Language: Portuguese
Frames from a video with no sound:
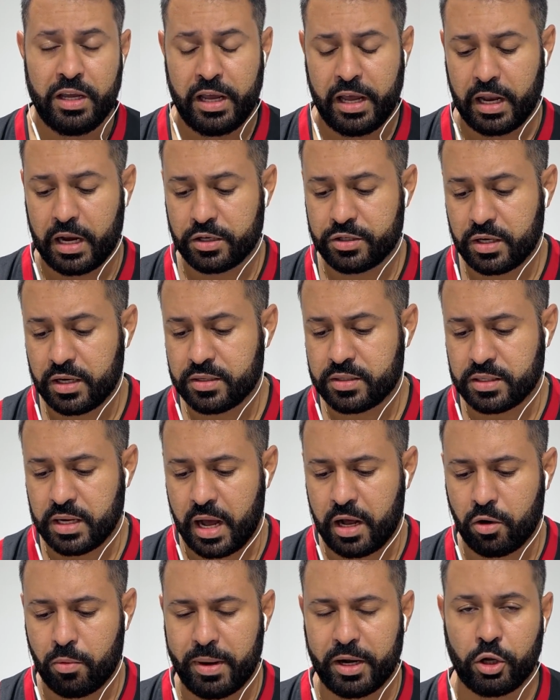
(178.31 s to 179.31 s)
elas
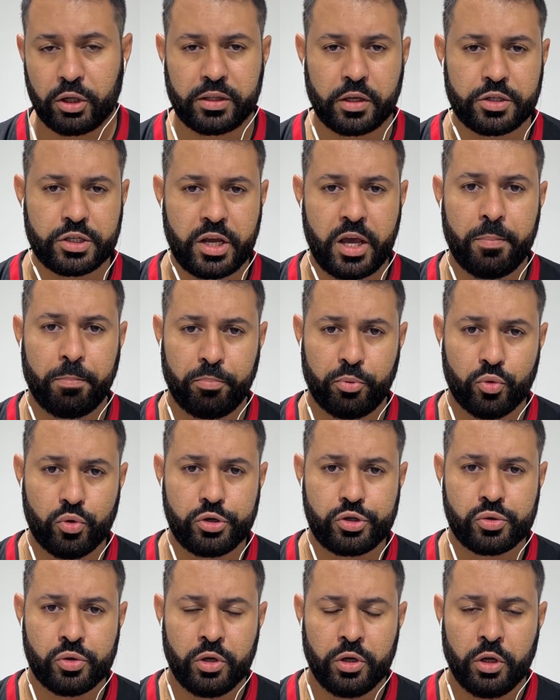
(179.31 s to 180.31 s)
lançaram uma nota de
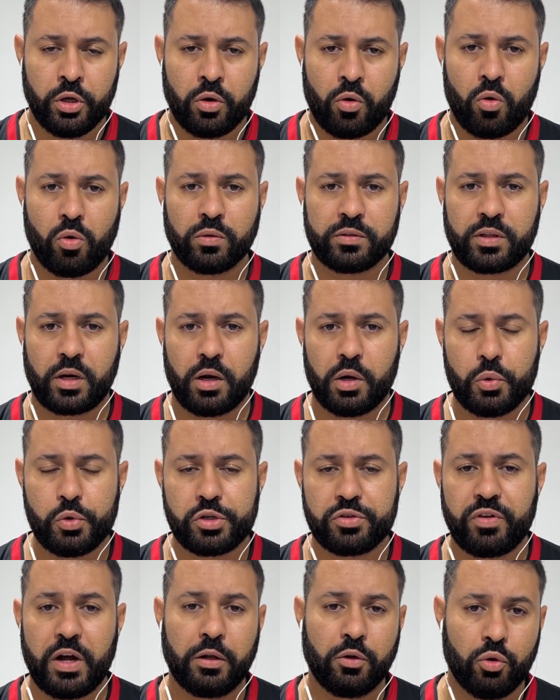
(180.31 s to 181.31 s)
repúdio contra
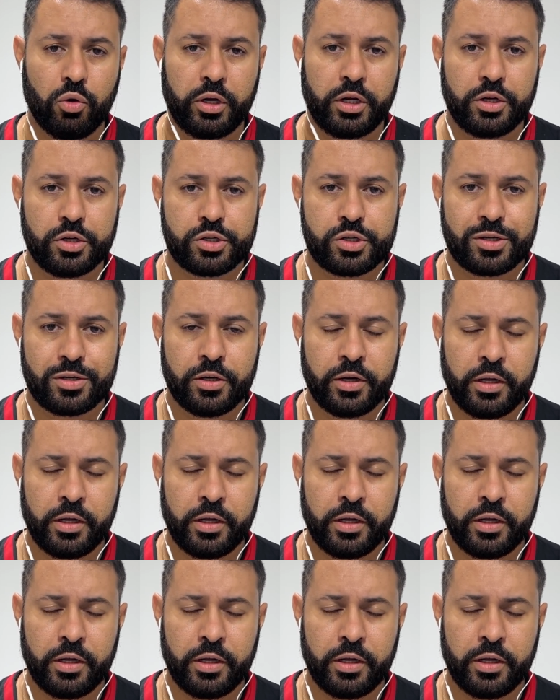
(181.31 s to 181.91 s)
os valores